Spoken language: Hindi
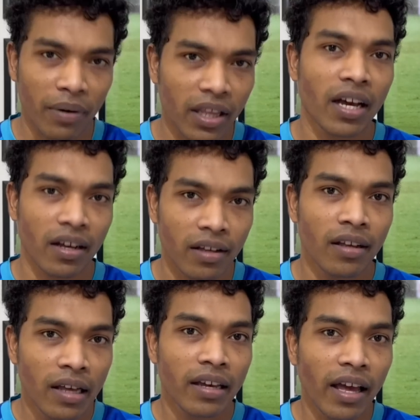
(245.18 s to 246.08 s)
देखा
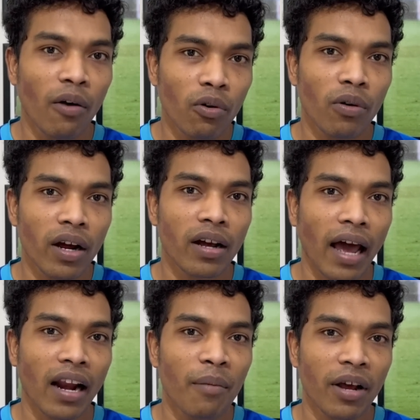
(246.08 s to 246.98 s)
क्या उन्होंने
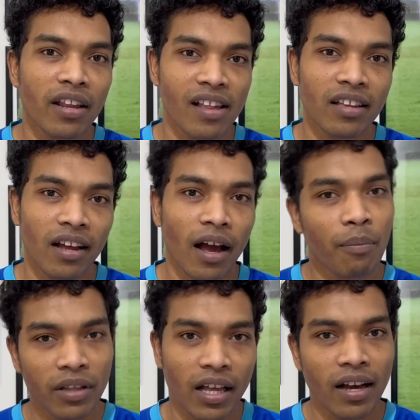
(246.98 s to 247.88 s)
कारनामा रचा था
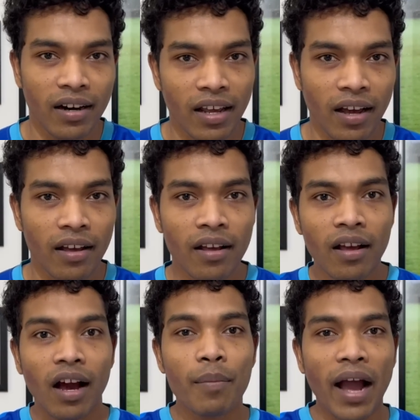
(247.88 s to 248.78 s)
आपने देखा ही ठीक है
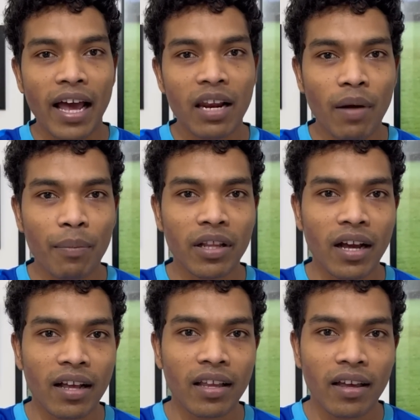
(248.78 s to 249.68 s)
अभी हाल ही में आपने
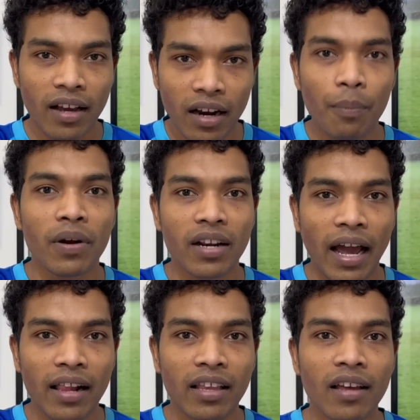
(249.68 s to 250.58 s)
देखा था एक क्लब की
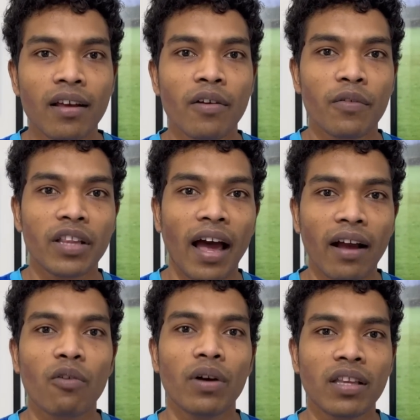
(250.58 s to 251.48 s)
ट्रायल थी
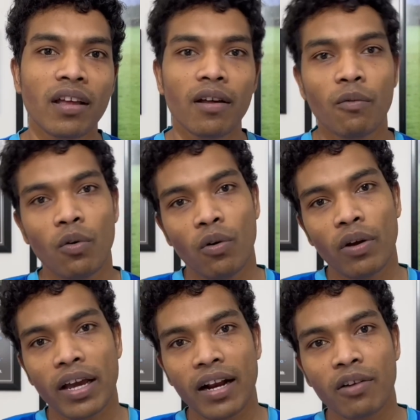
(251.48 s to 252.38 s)
विधायक कोई थे वो उन्होंने
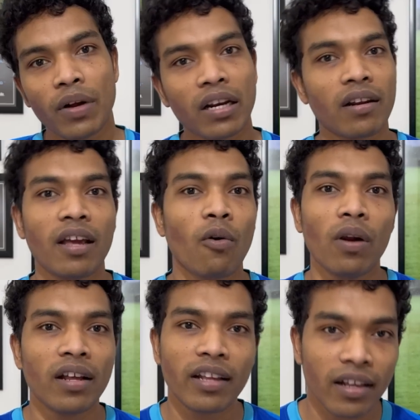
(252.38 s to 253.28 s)
गेट वेट नहीं
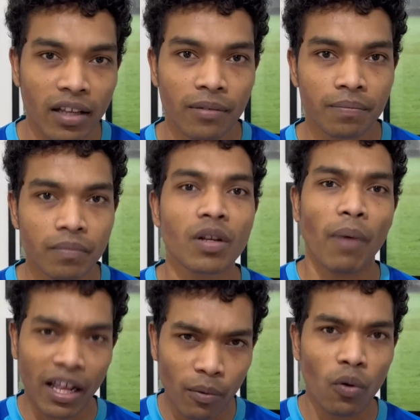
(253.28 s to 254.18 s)
खोलने दिए थे
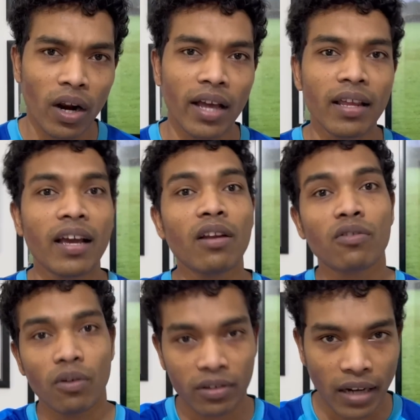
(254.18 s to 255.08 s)
बाद में खुल गए थे लेकिन
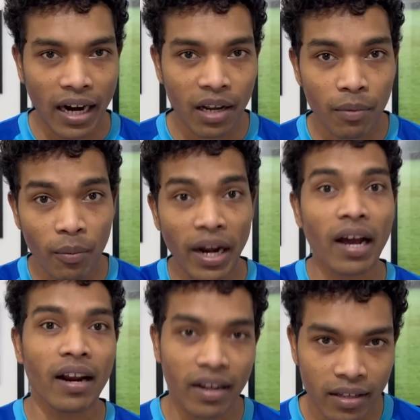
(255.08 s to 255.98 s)
स्टार्टिंग में वो मना
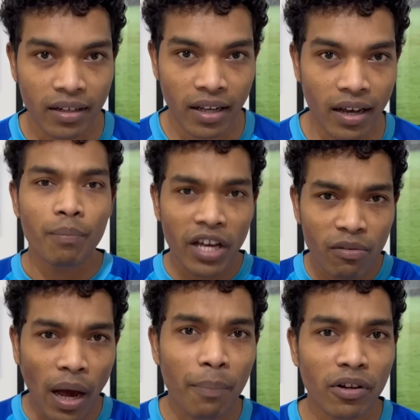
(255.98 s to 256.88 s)
कर रहे थे ठीक है बीच
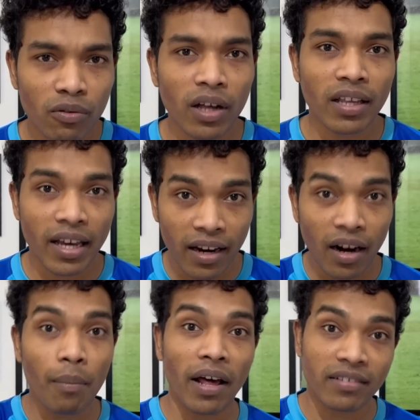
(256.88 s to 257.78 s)
में आपने सुना था
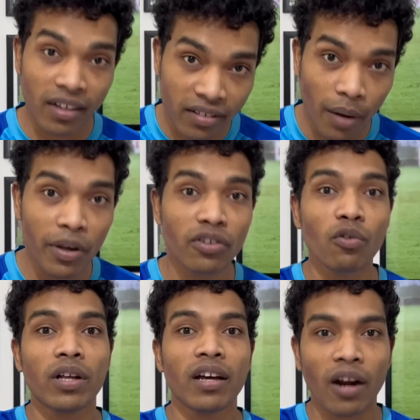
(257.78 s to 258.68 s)
केरला ब्लास्टर्स का भी इशू
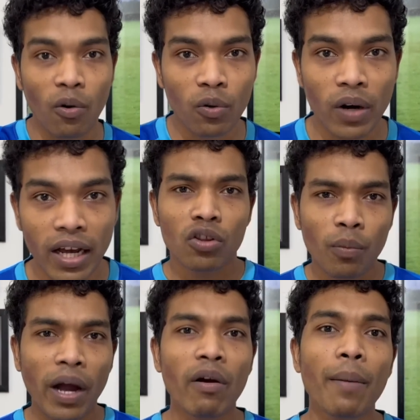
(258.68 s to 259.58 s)
हुआ था ग्राउंड को लेकर तो
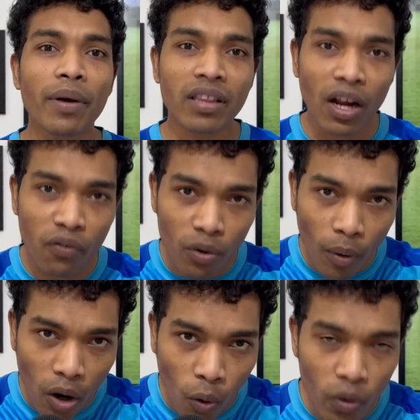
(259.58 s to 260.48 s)
भाई वहां पे इतना
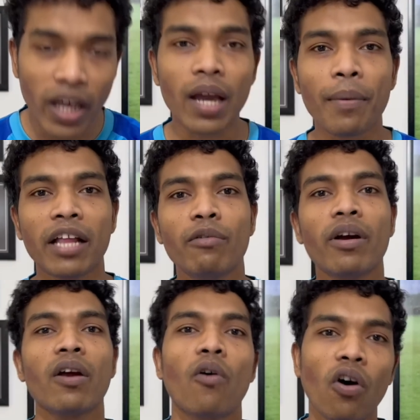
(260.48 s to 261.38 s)
फुटबॉल होने के बाद
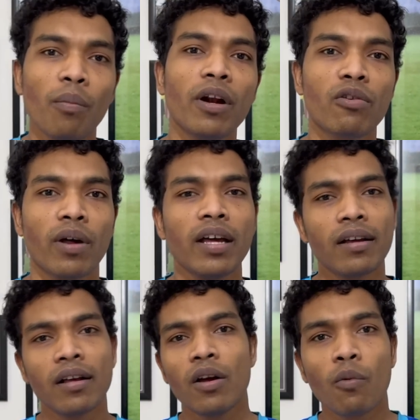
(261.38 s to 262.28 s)
में गवर्नमेंट जो है
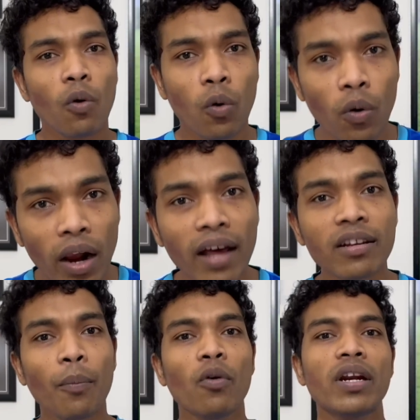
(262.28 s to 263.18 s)
वो खुला
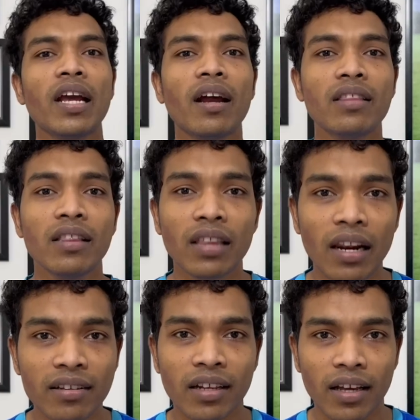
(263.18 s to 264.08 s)
सपोर्ट नहीं करती
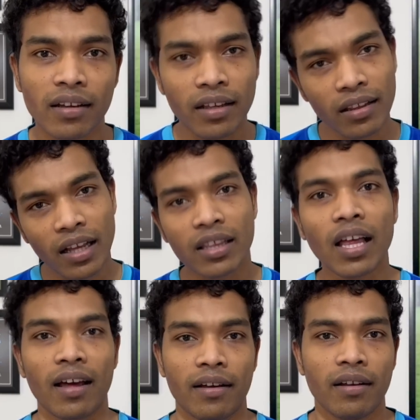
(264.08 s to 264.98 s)
दिल से ये दिखता
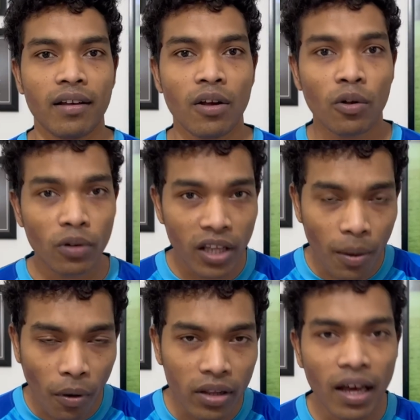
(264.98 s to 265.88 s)
है तो ये
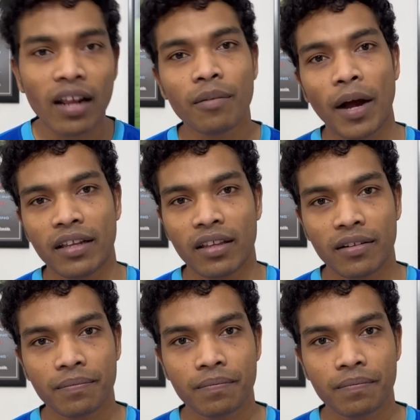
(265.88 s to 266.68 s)
बहुत गलत बात है